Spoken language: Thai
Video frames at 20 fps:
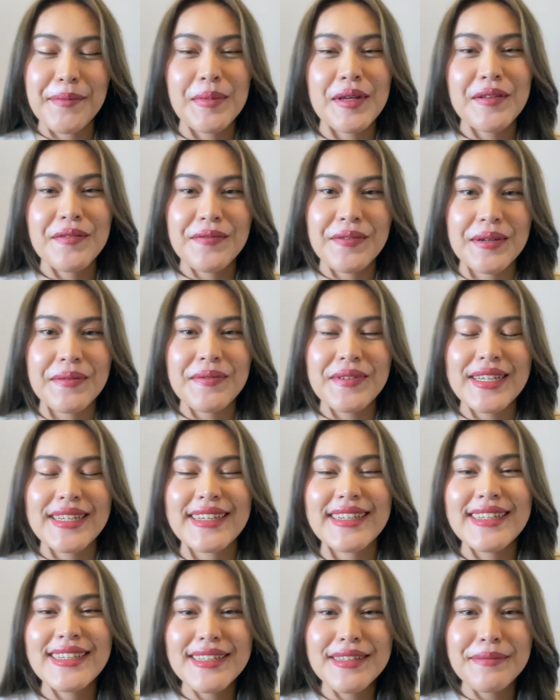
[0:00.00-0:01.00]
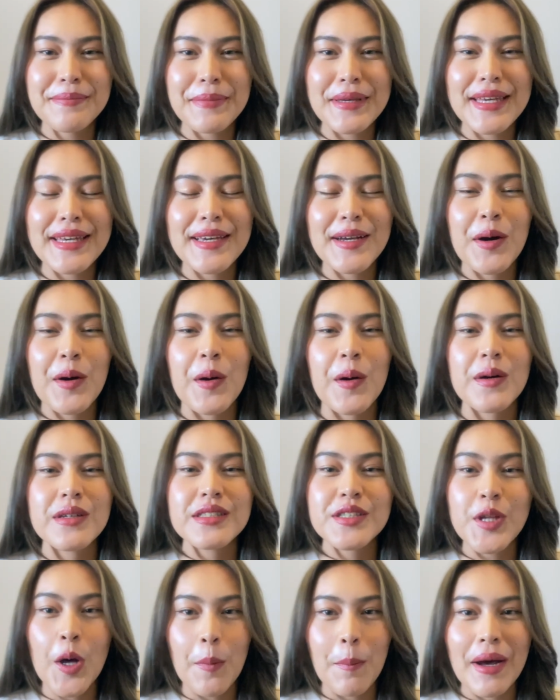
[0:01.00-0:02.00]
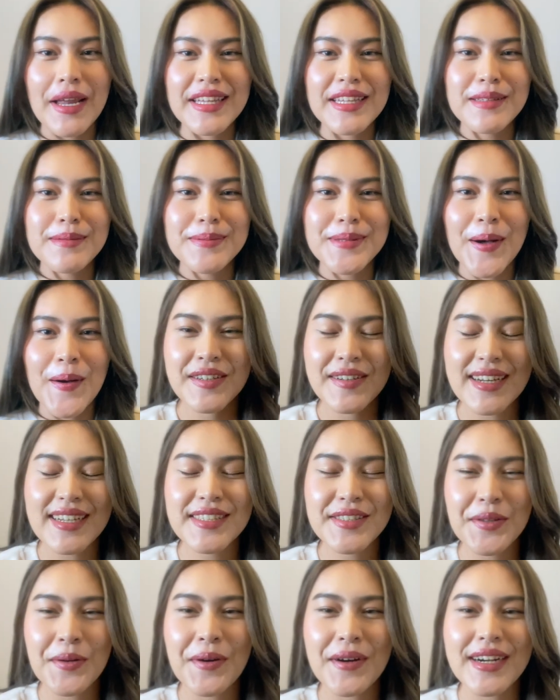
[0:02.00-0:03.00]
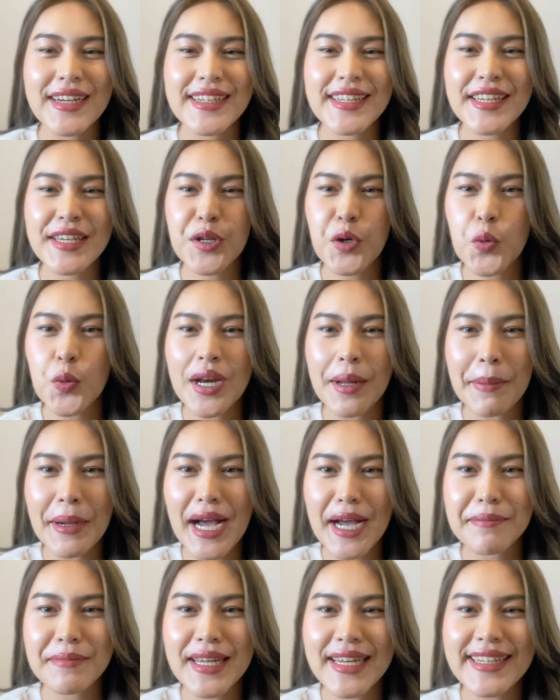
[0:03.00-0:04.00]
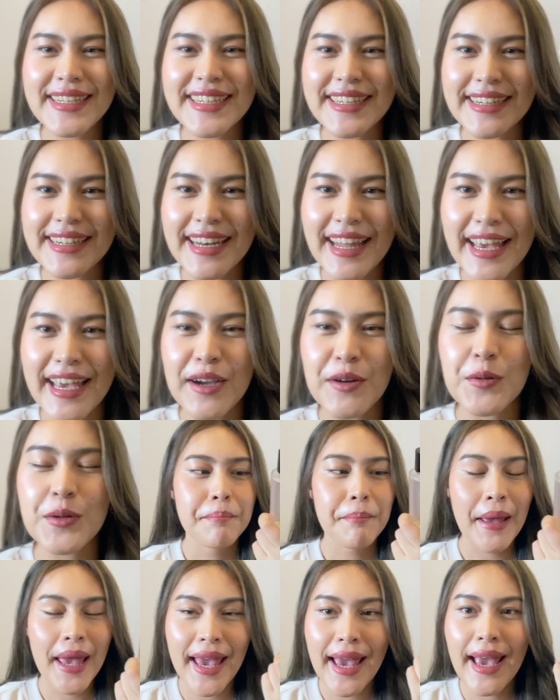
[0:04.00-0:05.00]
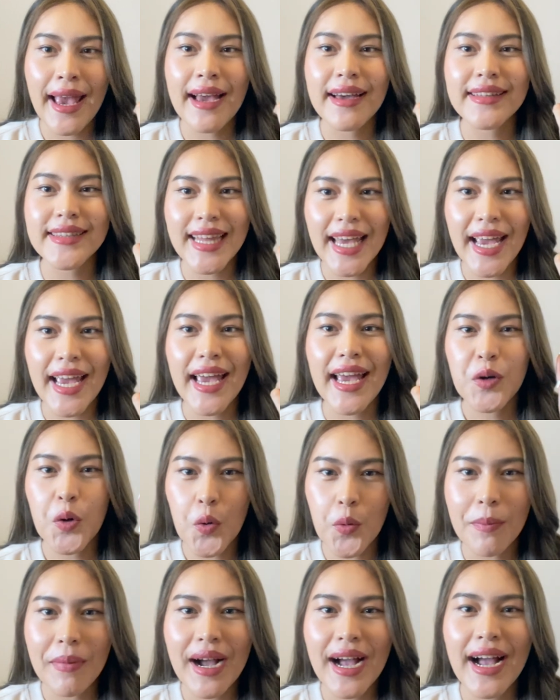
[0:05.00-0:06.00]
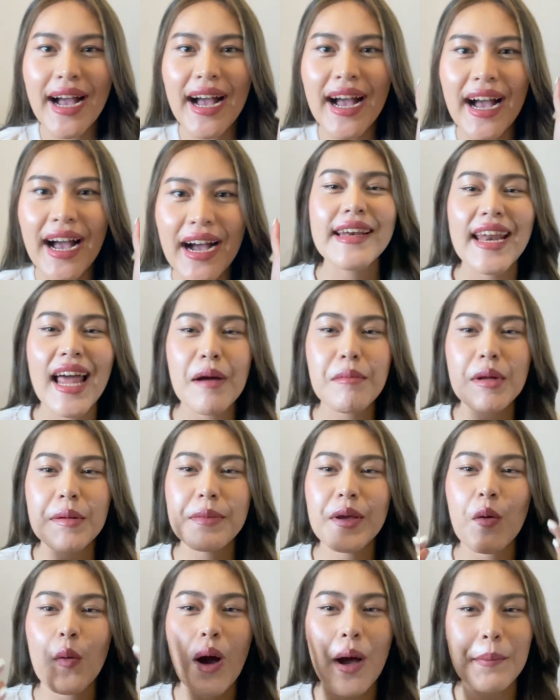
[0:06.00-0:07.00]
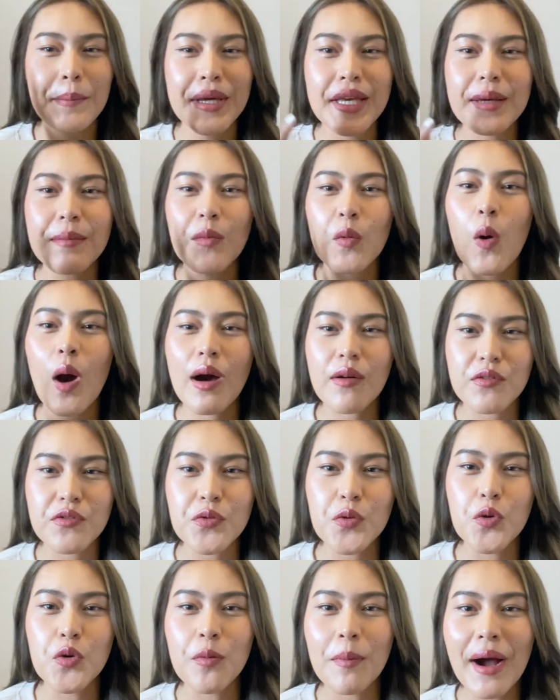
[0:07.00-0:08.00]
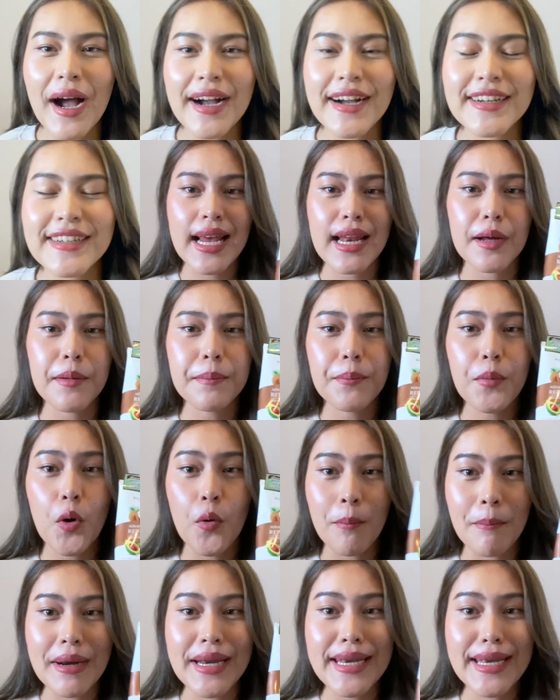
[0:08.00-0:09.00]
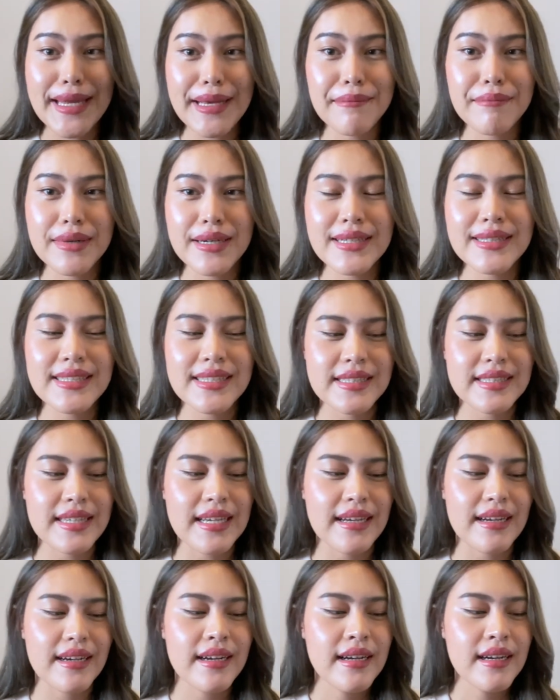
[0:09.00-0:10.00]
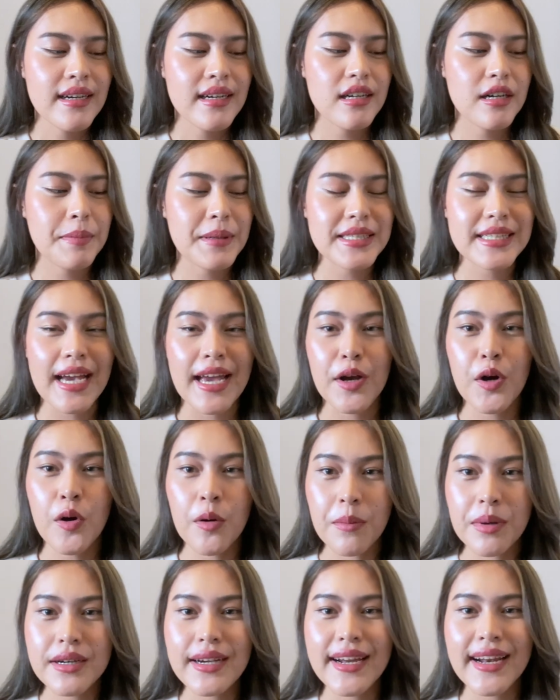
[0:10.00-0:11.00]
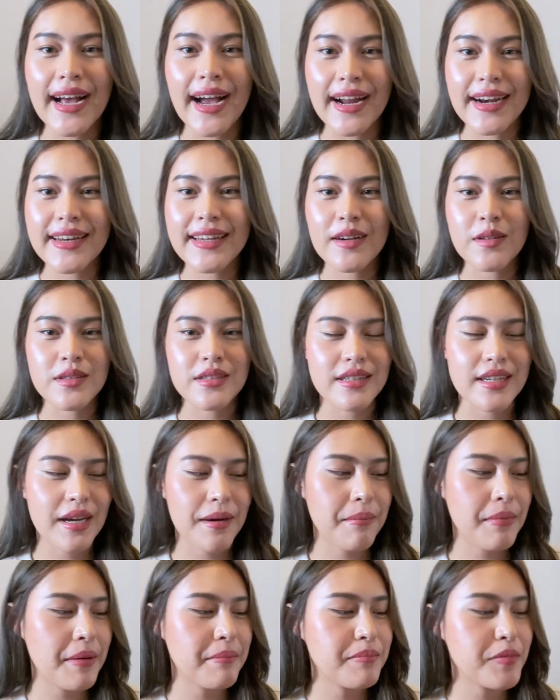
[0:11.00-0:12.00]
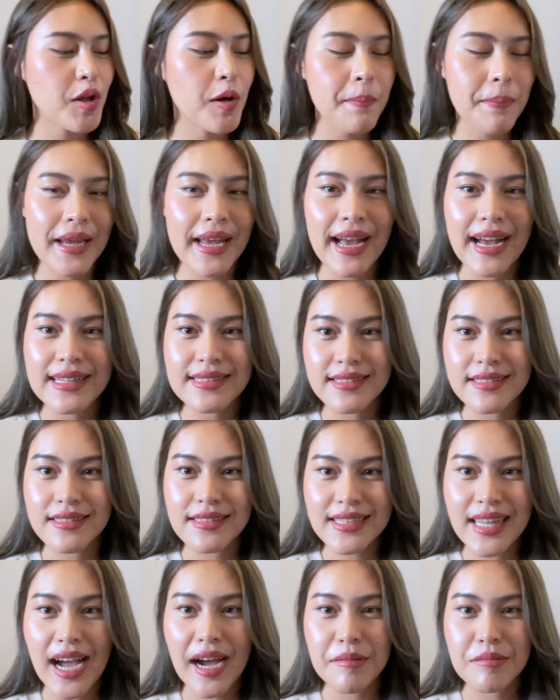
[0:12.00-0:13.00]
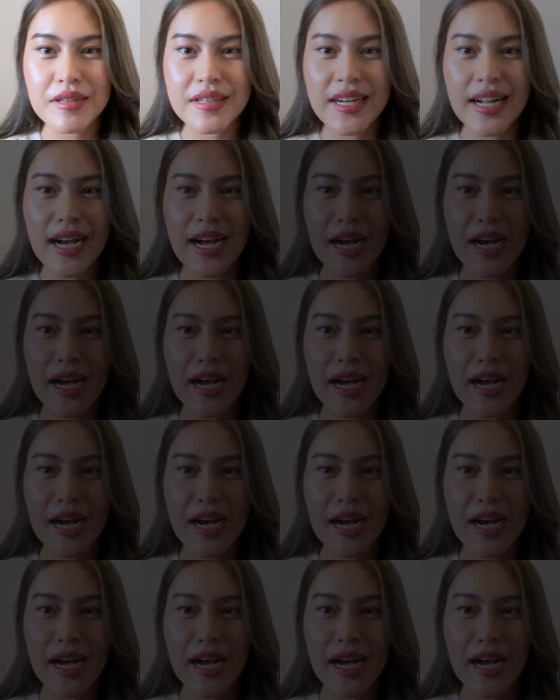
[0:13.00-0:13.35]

เป็น favorite ครึ่งปีของ สองพันยี่สิบสอง Drugstore ที่คุณภาพแน่นอีกแล้วก็แพงแต่คุ้มค่าหน้ามันมีความอิ่มความฟูมากคือแล้วผมมันนิ่มขึ้นจริงๆคือไปใช้ของเพื่อนครั้งเดียวถึงกับแบบต้องไปหาซื้อตามเลยนะ